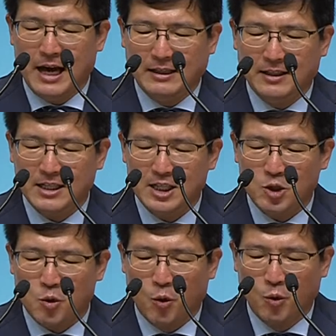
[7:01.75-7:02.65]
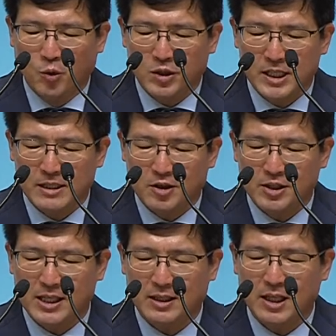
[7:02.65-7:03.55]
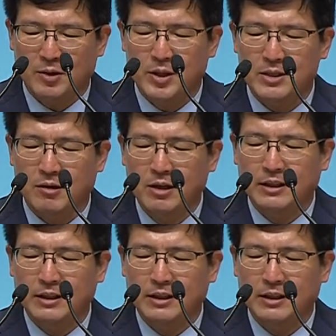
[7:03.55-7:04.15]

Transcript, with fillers: 한 가지 좋은 것이 정착되기 위해서